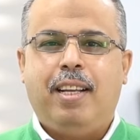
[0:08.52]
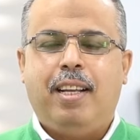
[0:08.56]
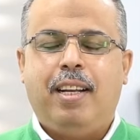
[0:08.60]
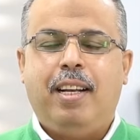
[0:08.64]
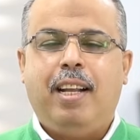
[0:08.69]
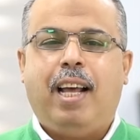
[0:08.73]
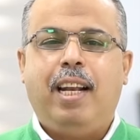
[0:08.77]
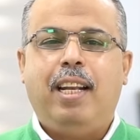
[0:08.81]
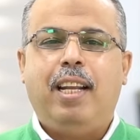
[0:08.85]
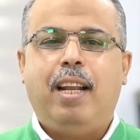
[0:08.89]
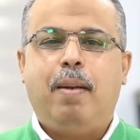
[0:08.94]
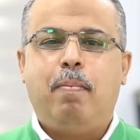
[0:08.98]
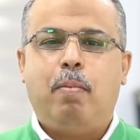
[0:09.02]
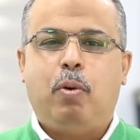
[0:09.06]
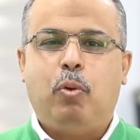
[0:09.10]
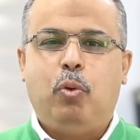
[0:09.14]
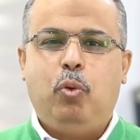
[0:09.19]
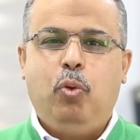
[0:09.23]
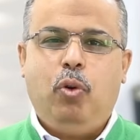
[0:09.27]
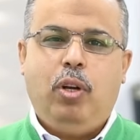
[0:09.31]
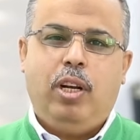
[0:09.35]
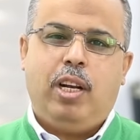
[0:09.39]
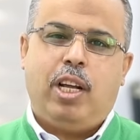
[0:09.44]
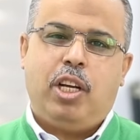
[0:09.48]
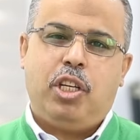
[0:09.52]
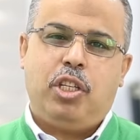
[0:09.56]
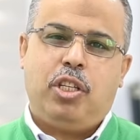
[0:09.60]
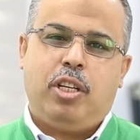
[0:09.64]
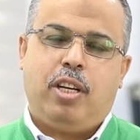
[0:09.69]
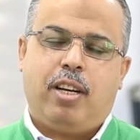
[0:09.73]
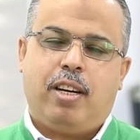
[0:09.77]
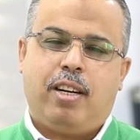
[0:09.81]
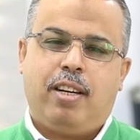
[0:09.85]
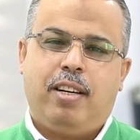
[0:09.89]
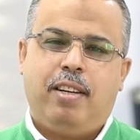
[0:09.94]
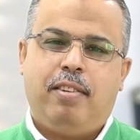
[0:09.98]
لعل الموضوع
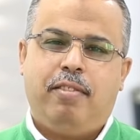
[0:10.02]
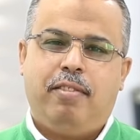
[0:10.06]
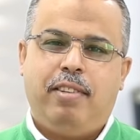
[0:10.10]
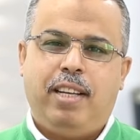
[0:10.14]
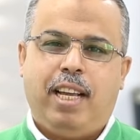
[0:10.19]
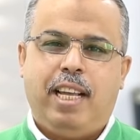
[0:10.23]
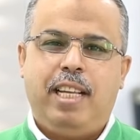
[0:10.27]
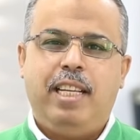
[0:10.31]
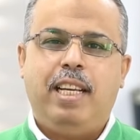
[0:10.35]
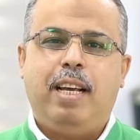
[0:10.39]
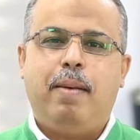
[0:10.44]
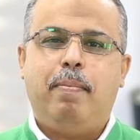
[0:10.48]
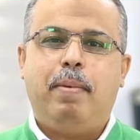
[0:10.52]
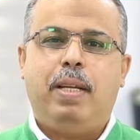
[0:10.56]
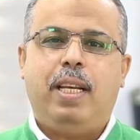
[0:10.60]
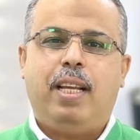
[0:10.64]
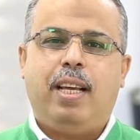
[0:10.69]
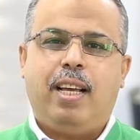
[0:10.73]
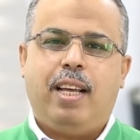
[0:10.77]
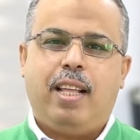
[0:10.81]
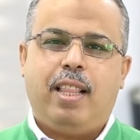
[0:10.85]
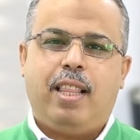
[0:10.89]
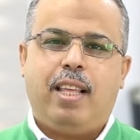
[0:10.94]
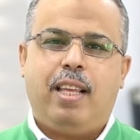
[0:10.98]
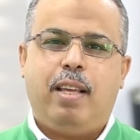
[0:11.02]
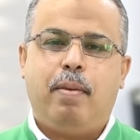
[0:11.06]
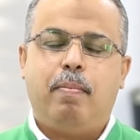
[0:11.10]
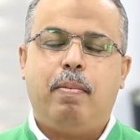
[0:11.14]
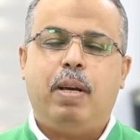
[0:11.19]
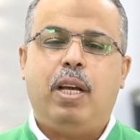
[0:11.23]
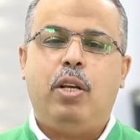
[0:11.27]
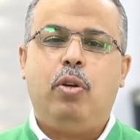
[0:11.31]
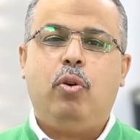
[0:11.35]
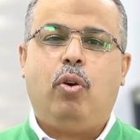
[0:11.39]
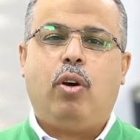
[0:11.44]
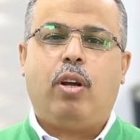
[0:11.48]
الاشهر في ايامنا هذه
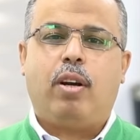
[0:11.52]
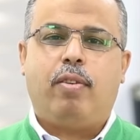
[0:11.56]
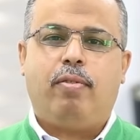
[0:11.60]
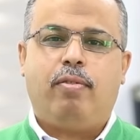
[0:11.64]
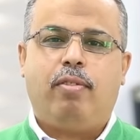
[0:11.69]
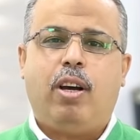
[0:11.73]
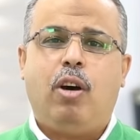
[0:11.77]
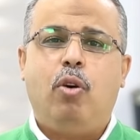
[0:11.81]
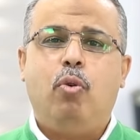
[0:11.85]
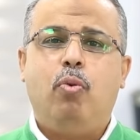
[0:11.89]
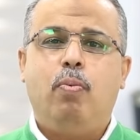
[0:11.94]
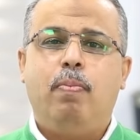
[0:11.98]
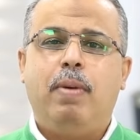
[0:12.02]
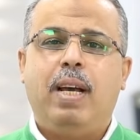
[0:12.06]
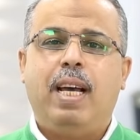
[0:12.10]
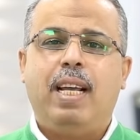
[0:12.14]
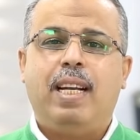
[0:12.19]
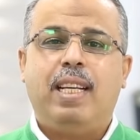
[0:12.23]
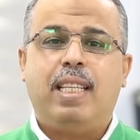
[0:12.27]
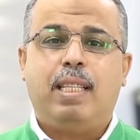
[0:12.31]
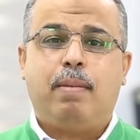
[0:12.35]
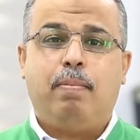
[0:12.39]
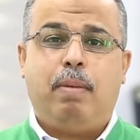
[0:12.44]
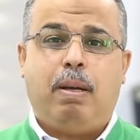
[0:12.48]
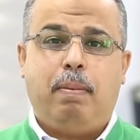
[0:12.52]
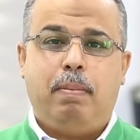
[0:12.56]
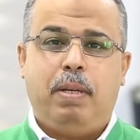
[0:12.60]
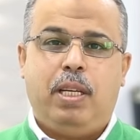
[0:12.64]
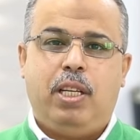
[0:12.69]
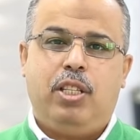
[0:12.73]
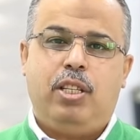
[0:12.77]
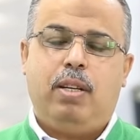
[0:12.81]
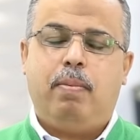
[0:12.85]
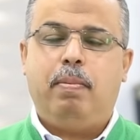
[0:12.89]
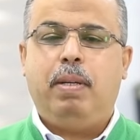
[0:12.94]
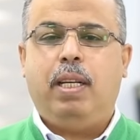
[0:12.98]
ما يعرف او ما نسمع به
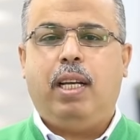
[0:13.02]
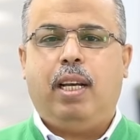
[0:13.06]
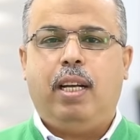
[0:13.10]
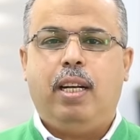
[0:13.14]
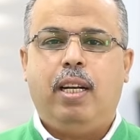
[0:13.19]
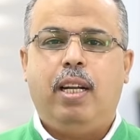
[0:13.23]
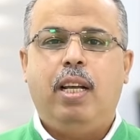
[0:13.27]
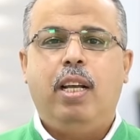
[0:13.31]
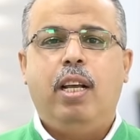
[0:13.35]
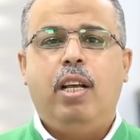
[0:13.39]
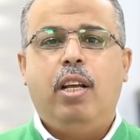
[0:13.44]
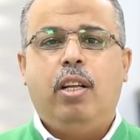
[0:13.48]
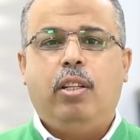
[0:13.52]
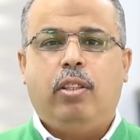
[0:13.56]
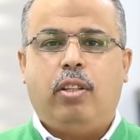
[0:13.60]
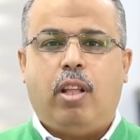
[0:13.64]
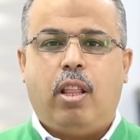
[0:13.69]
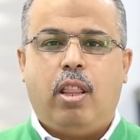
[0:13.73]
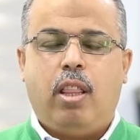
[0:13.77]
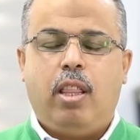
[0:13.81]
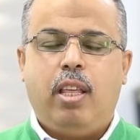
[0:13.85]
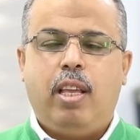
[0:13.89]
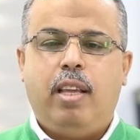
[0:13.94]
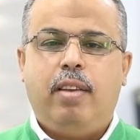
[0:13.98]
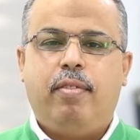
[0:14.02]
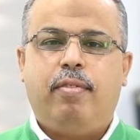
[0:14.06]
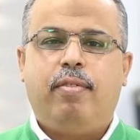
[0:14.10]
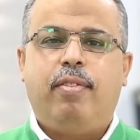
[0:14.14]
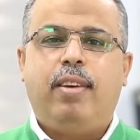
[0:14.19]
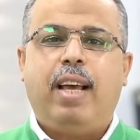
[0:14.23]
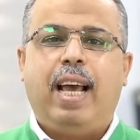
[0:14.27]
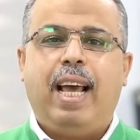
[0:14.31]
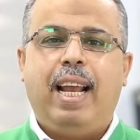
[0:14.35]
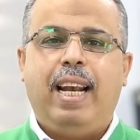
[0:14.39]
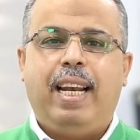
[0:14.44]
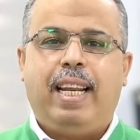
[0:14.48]
جميعا تنظيف
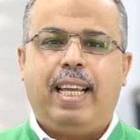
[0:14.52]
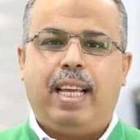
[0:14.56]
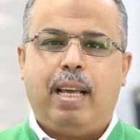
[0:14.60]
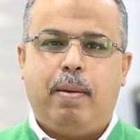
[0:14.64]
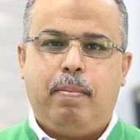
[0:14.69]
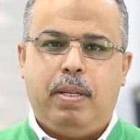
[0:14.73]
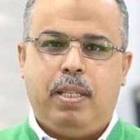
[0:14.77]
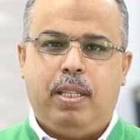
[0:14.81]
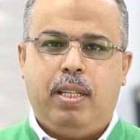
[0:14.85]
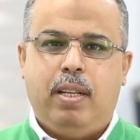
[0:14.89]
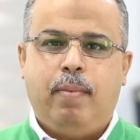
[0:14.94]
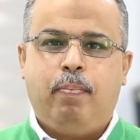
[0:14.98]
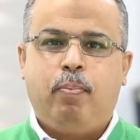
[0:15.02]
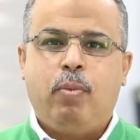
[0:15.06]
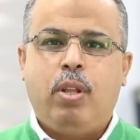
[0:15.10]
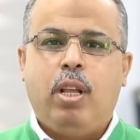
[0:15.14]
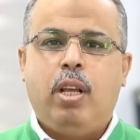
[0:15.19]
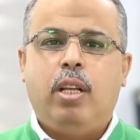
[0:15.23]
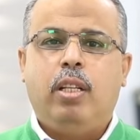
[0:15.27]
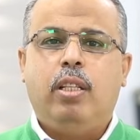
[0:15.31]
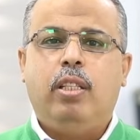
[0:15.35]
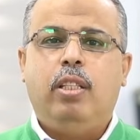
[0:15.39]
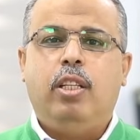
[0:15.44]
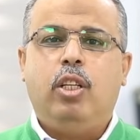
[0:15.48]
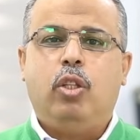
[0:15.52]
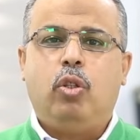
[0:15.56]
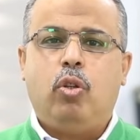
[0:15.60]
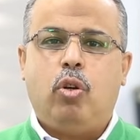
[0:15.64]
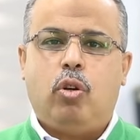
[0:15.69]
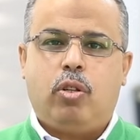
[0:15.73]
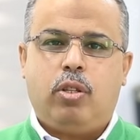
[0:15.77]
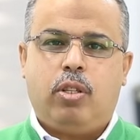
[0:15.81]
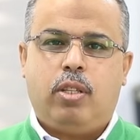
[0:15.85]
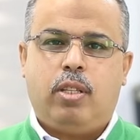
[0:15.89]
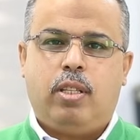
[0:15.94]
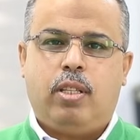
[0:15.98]
الكبد
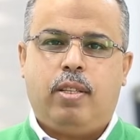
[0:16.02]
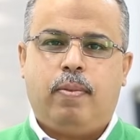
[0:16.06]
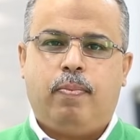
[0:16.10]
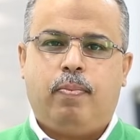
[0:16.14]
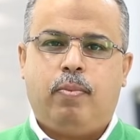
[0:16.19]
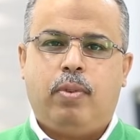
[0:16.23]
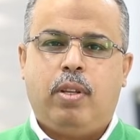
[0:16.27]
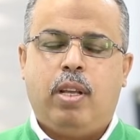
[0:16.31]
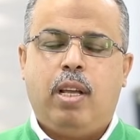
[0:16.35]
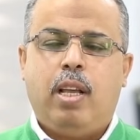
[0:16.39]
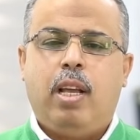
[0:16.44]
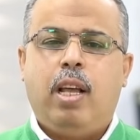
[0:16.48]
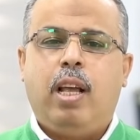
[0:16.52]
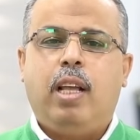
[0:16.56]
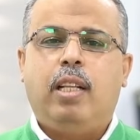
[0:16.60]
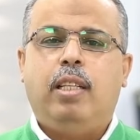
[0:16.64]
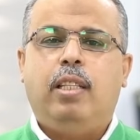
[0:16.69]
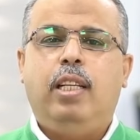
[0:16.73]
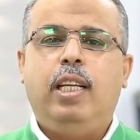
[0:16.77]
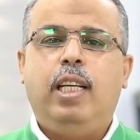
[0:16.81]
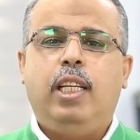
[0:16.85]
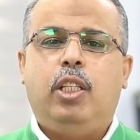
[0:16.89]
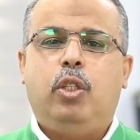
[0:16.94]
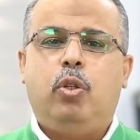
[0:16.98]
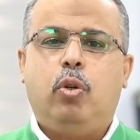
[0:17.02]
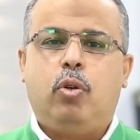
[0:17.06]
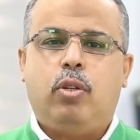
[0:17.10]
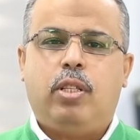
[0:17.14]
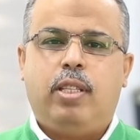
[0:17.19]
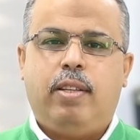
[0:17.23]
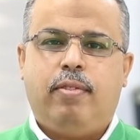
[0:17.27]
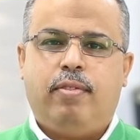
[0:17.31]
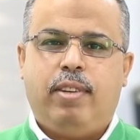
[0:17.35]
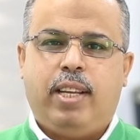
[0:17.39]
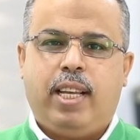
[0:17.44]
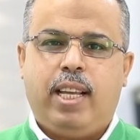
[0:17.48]
ديتوكس
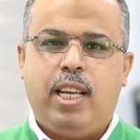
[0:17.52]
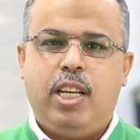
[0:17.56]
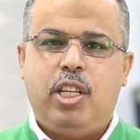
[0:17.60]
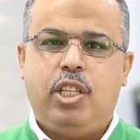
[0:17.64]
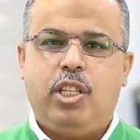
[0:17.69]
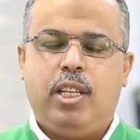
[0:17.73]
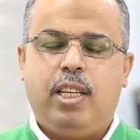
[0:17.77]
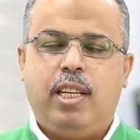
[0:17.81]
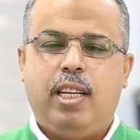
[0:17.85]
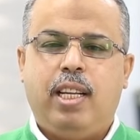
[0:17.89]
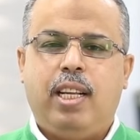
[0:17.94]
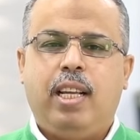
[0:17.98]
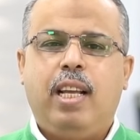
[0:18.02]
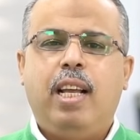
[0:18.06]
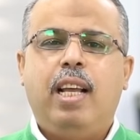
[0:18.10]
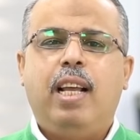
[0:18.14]
ديتوكسيفيكيشن